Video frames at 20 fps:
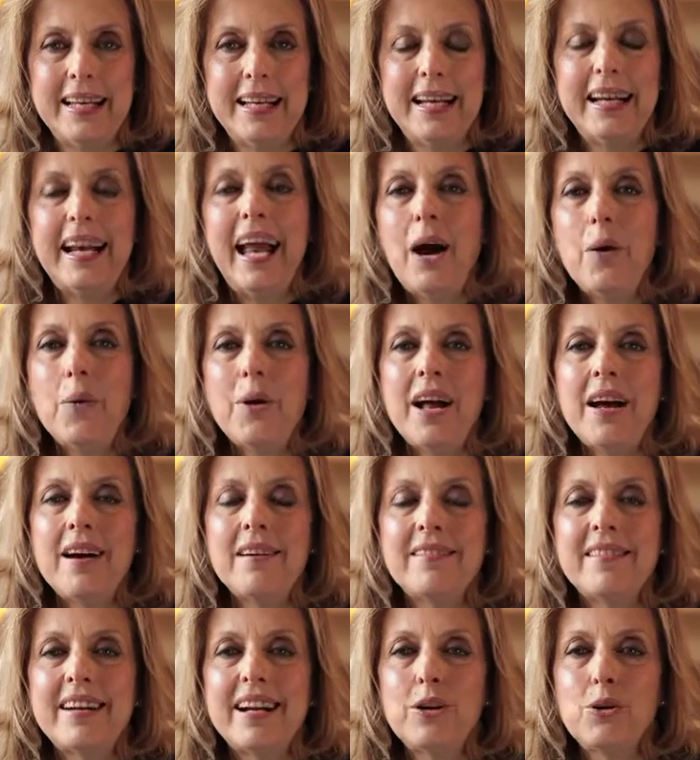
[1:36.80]

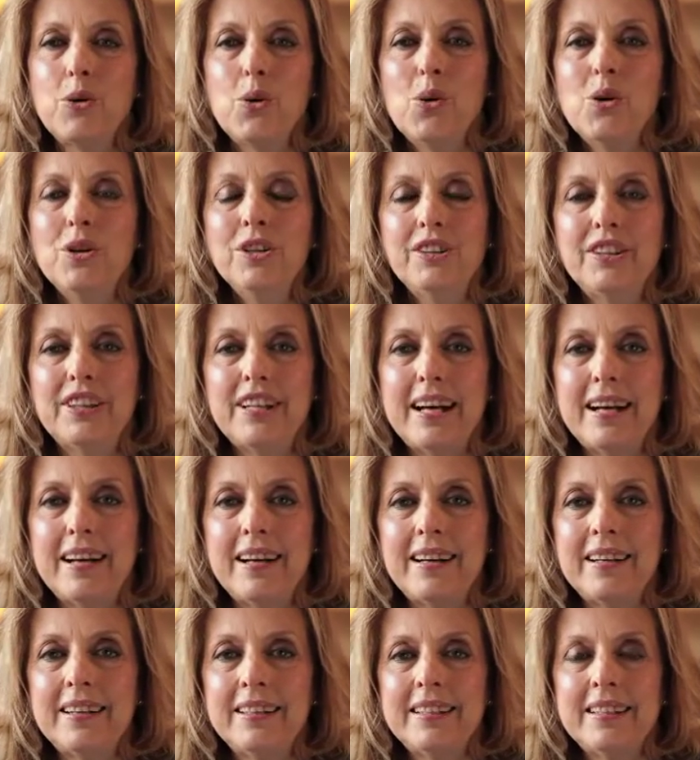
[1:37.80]
Laura
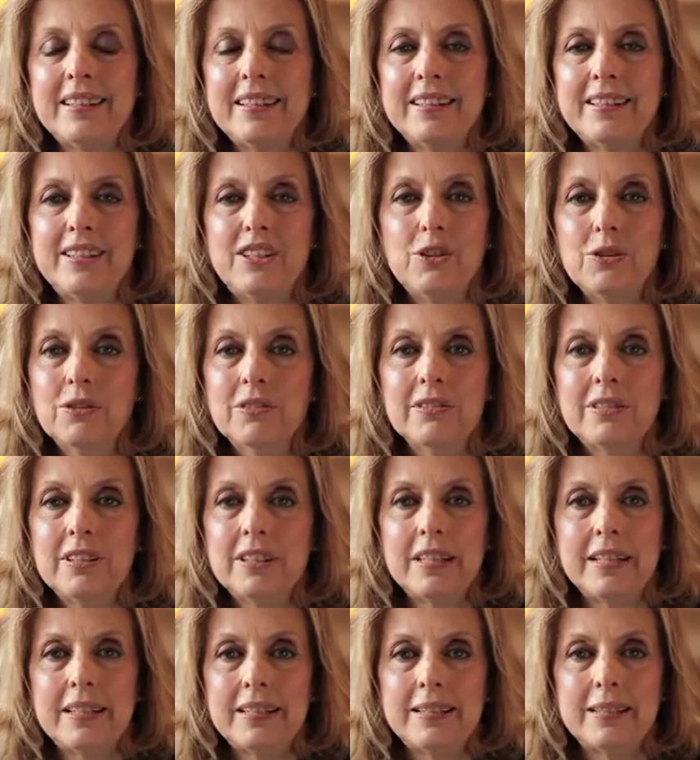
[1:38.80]
racconta di
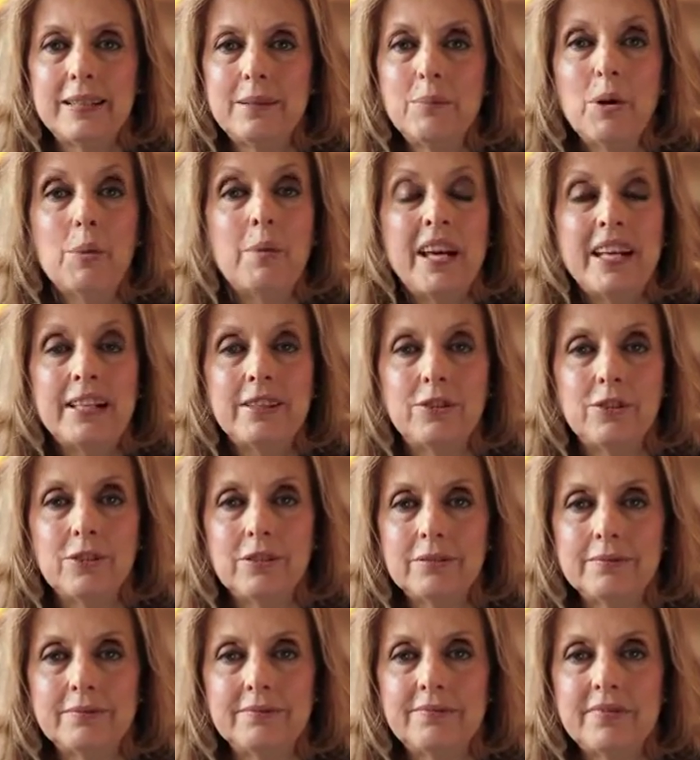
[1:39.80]
un eh,
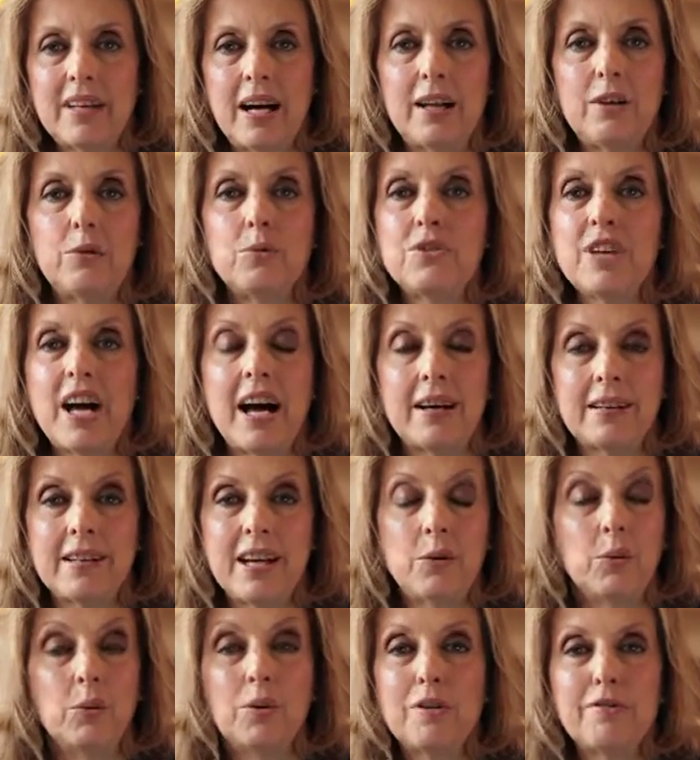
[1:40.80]
momento a
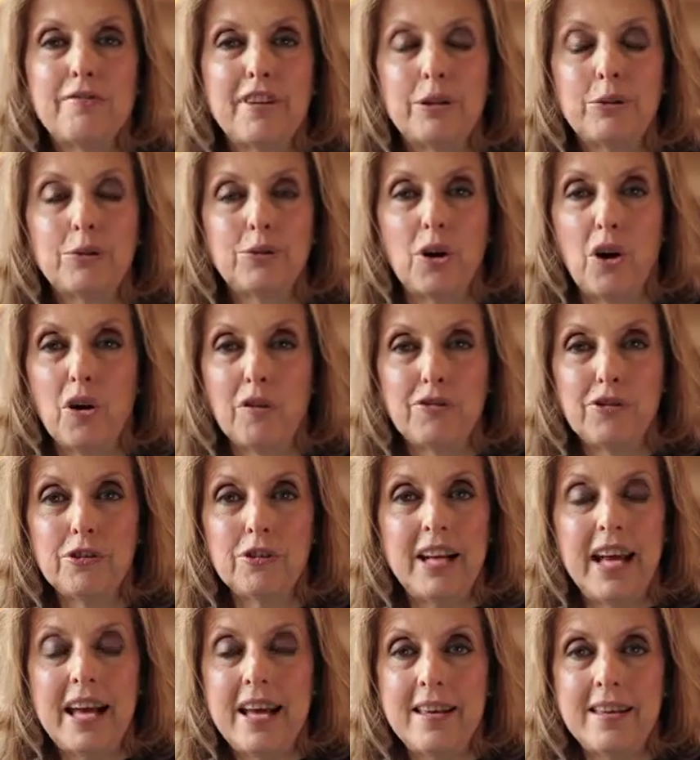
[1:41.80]
Lusaka in un
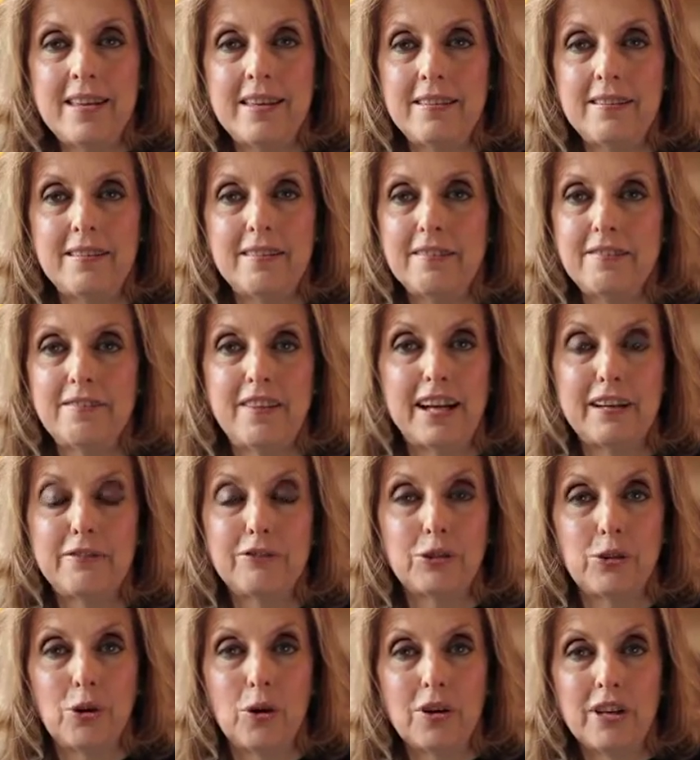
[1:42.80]
orfanotrofio, lei fa la
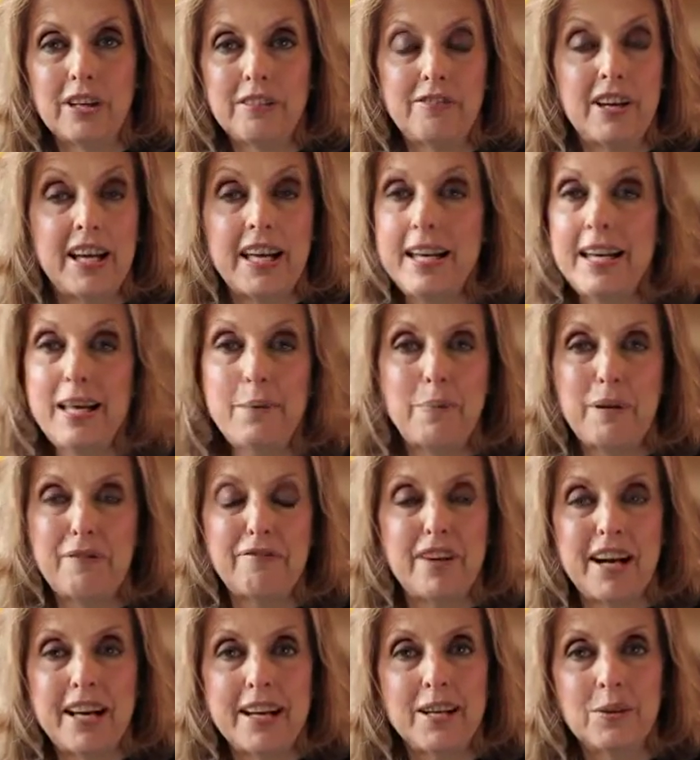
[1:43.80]
fotografa, e lì per
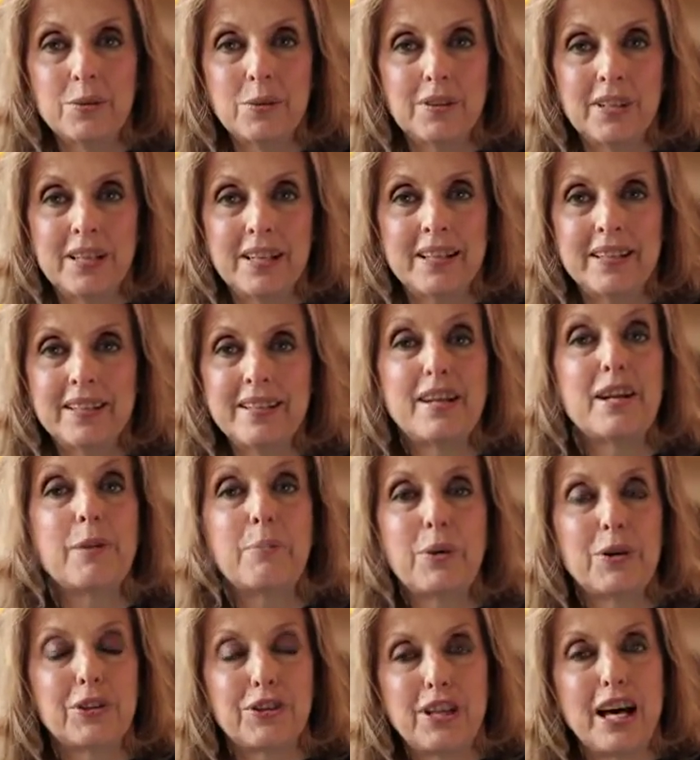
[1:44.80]
fare un eh,
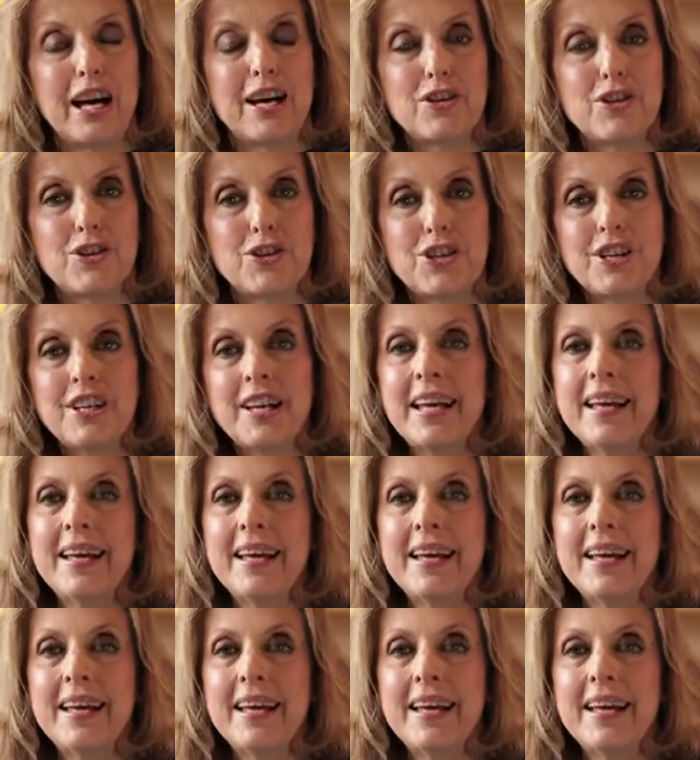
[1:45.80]
reportage